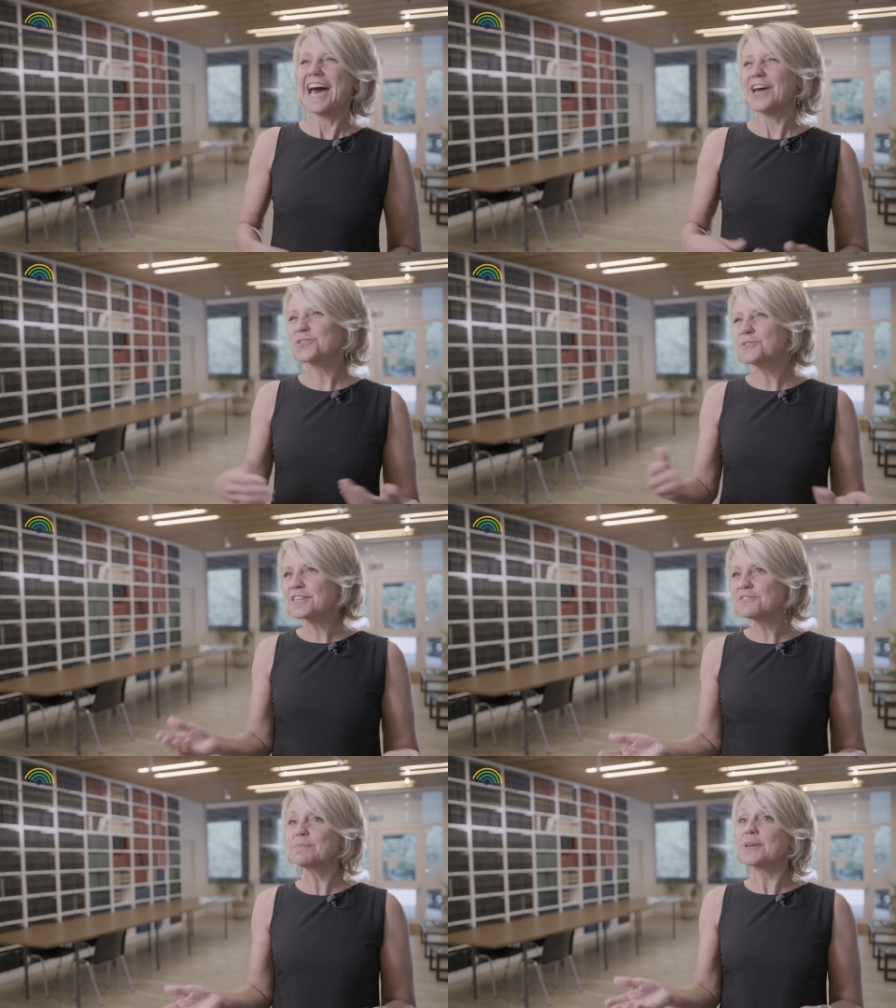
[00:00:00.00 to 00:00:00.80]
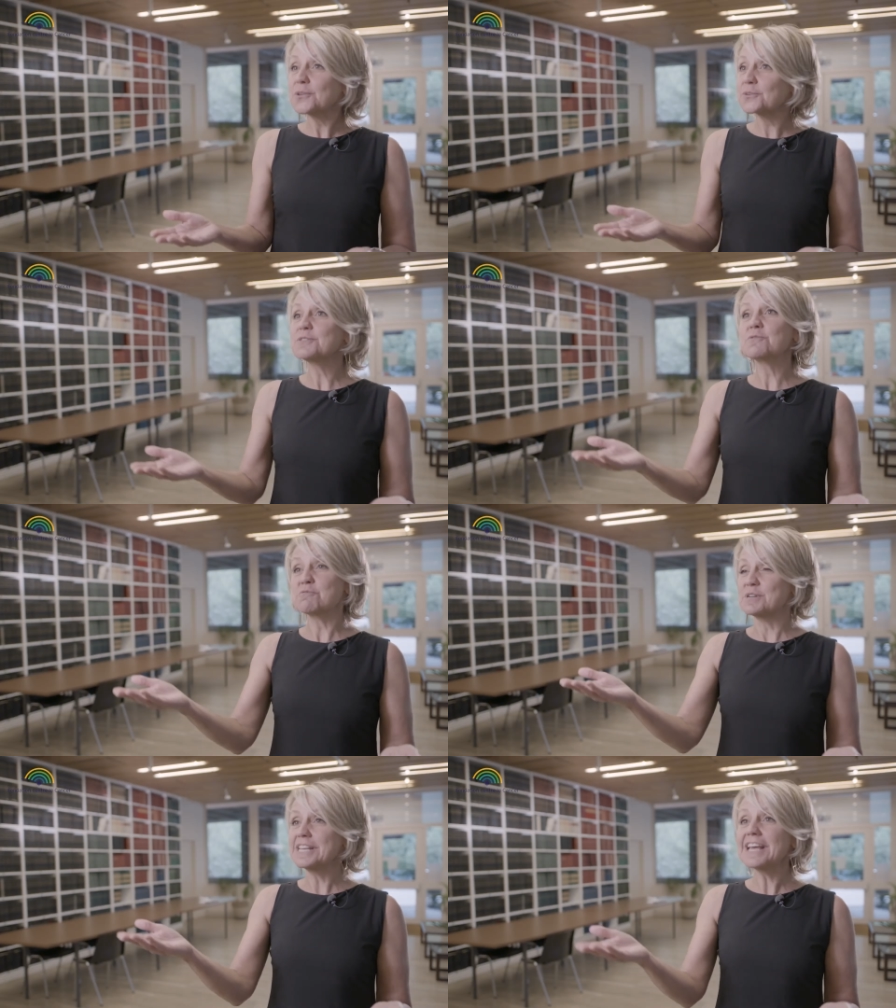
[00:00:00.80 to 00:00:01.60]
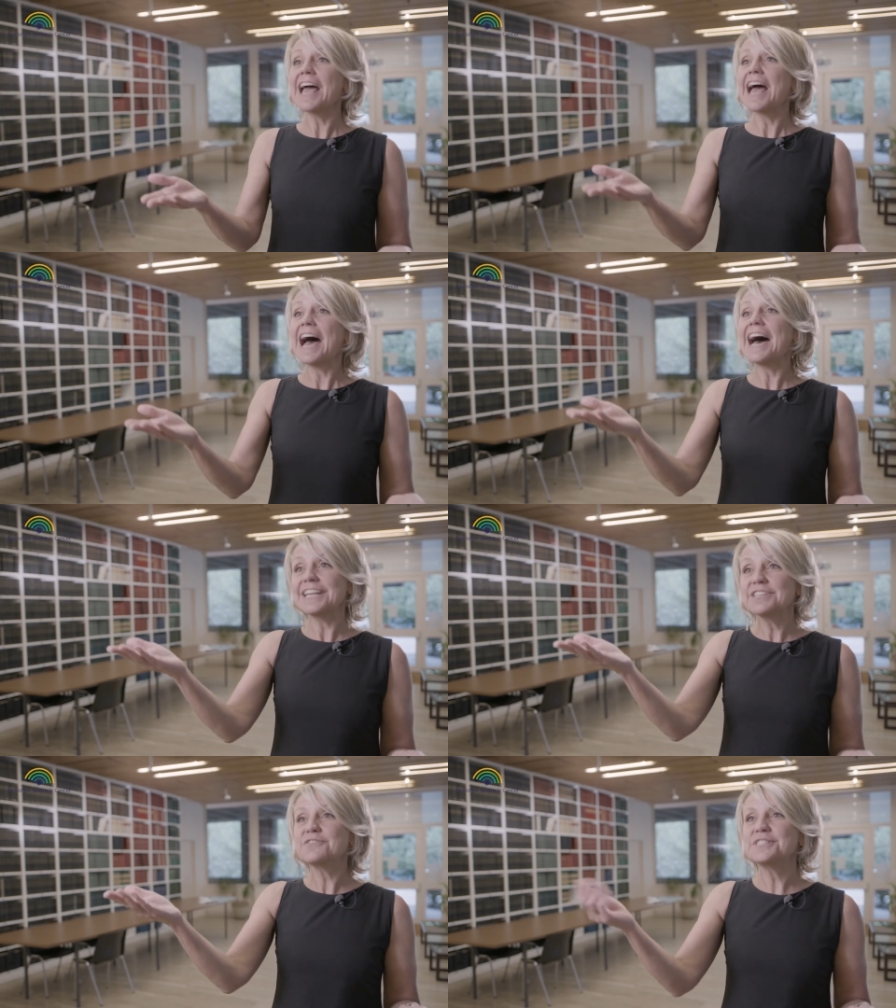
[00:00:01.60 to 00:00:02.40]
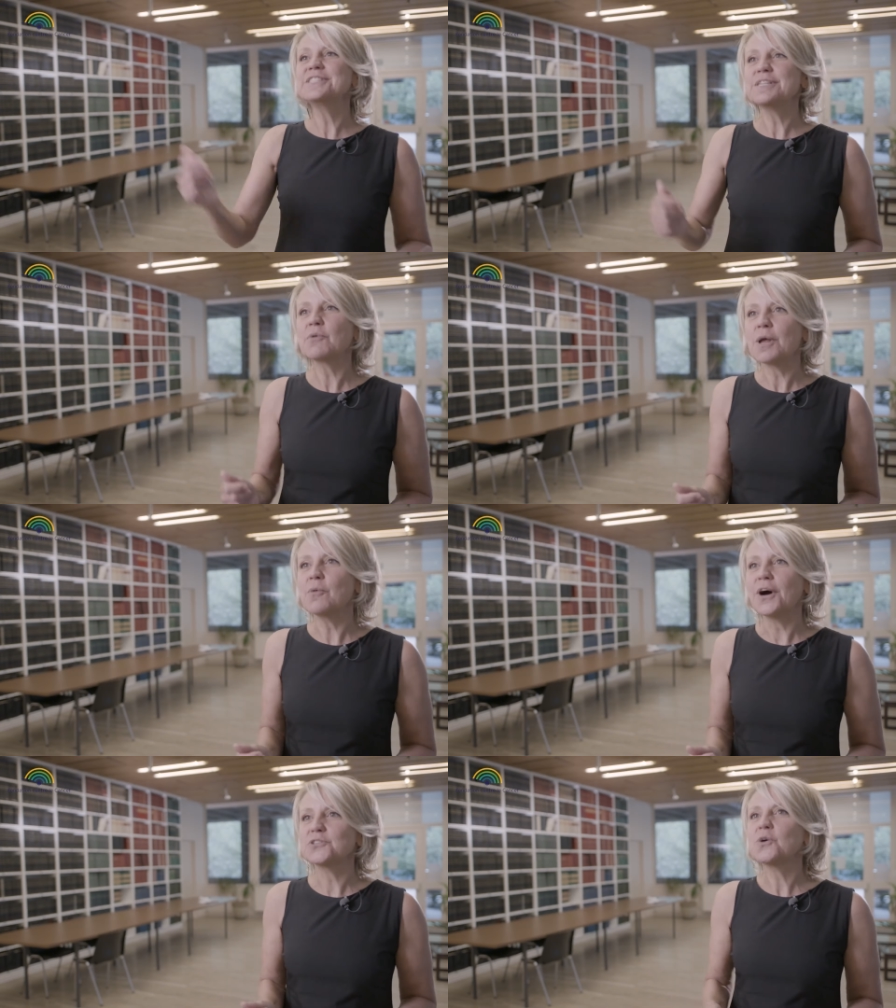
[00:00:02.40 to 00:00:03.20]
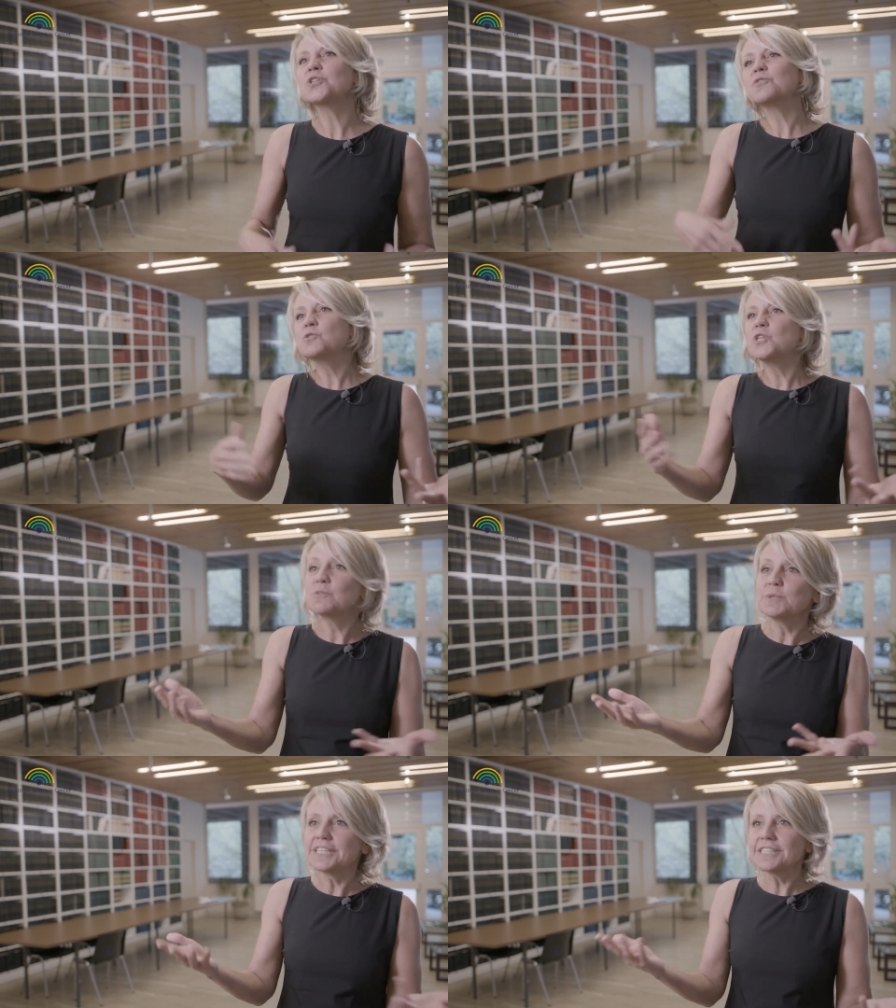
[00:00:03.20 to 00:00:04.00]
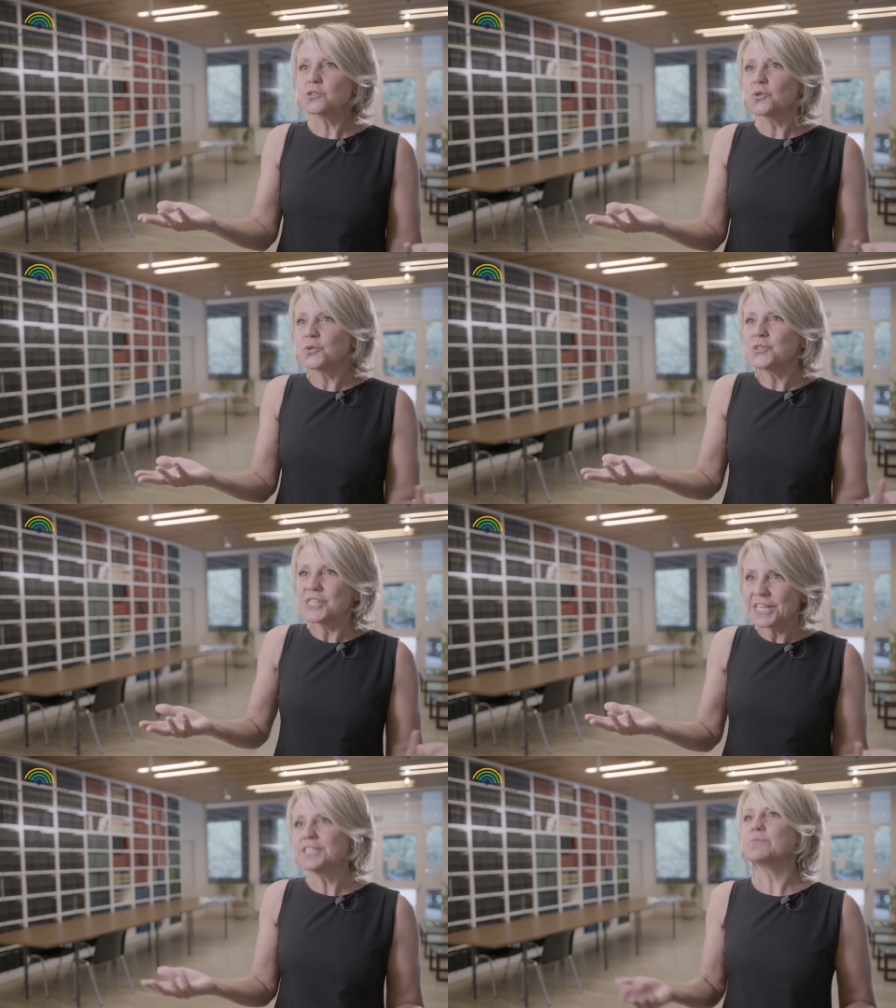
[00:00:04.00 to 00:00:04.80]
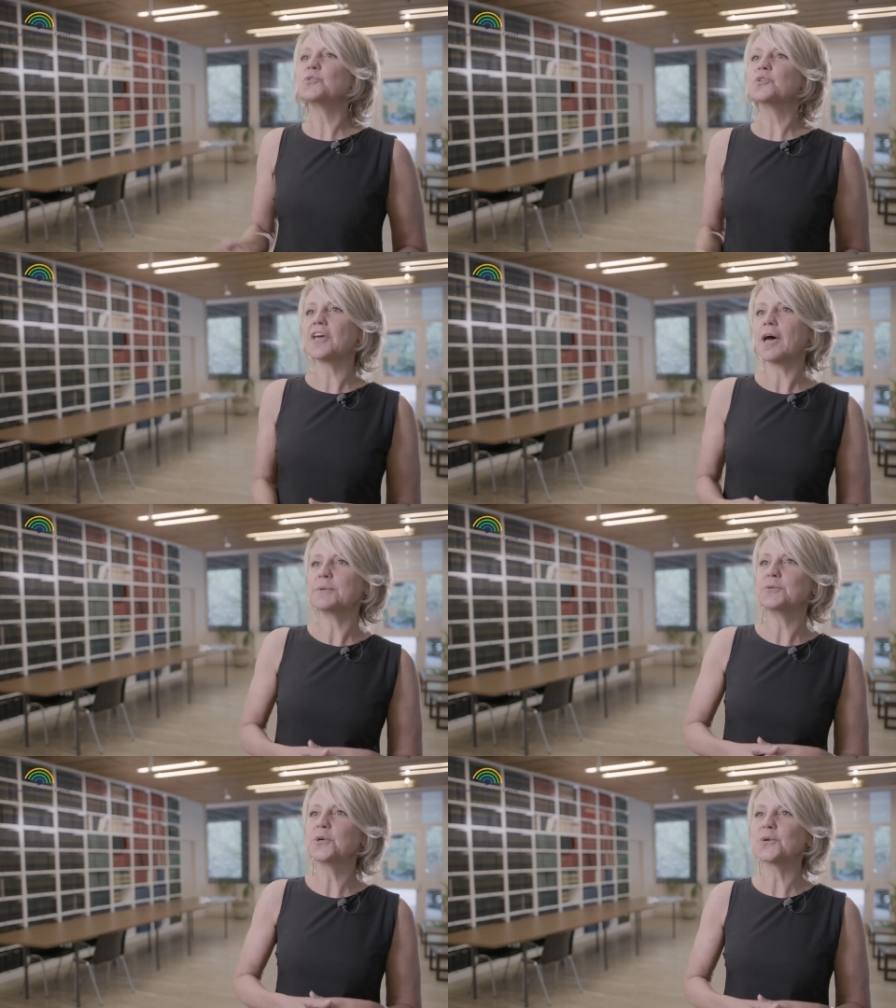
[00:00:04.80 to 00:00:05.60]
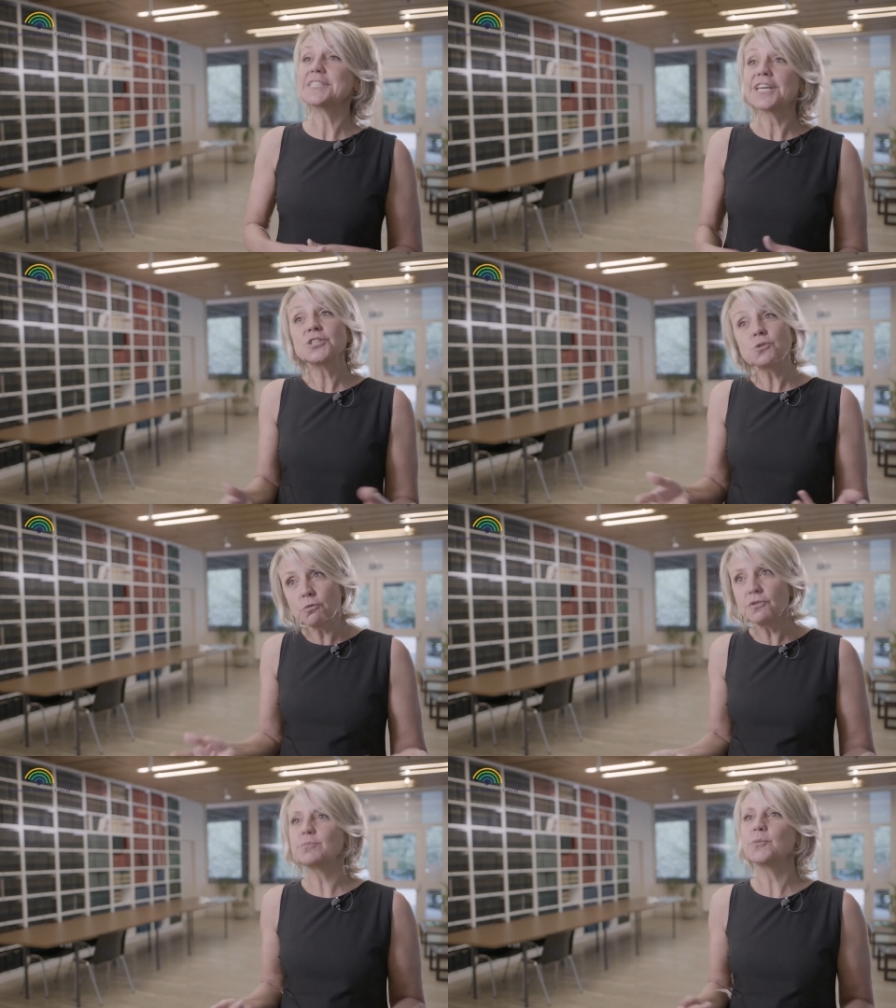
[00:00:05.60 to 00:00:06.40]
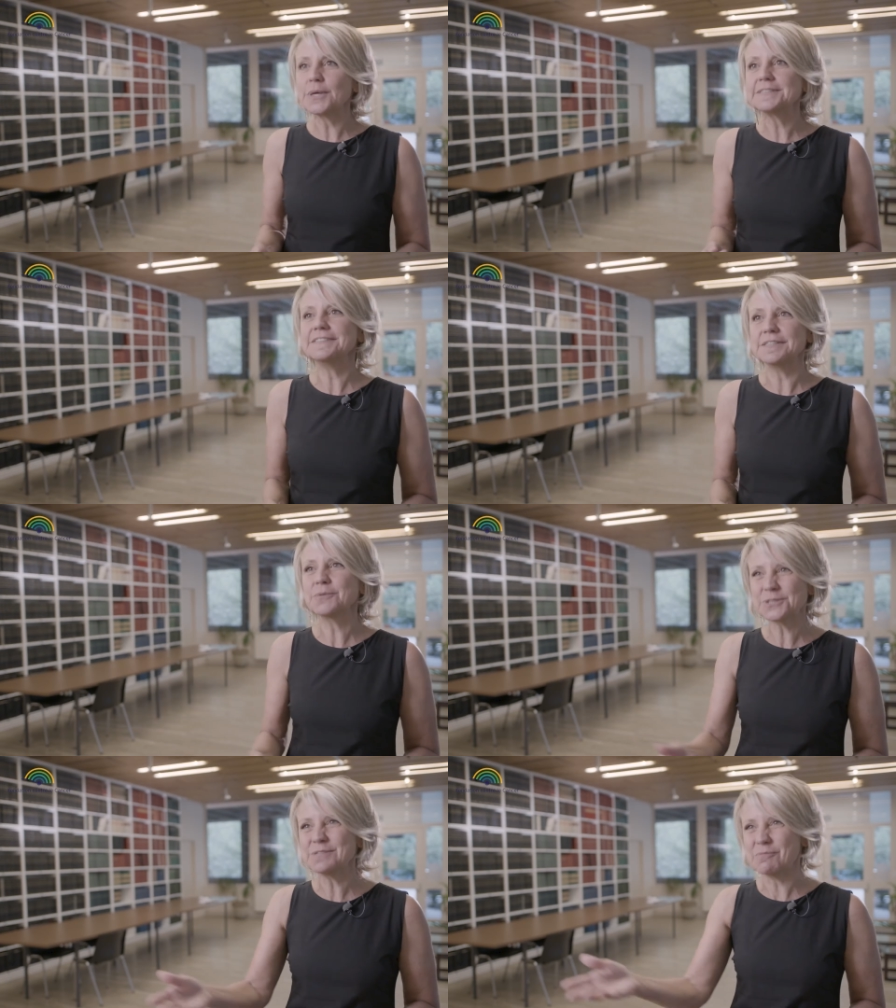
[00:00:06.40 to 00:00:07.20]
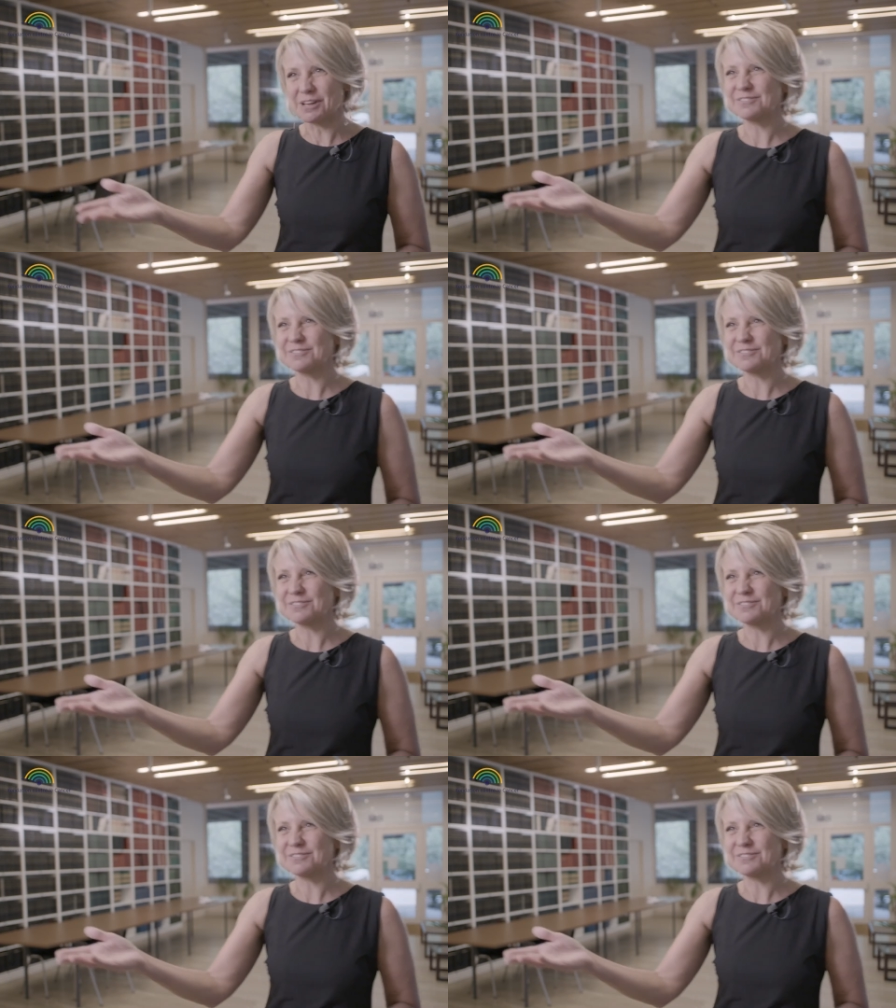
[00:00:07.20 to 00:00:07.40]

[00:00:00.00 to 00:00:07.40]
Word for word: Alors je vous invite maintenant, si vous voulez, à aller visiter mon laboratoire. Je vais vous expliquer ce que c'est que l'immunothérapie du cancer et ce qu'on fait plus précisément chez moi.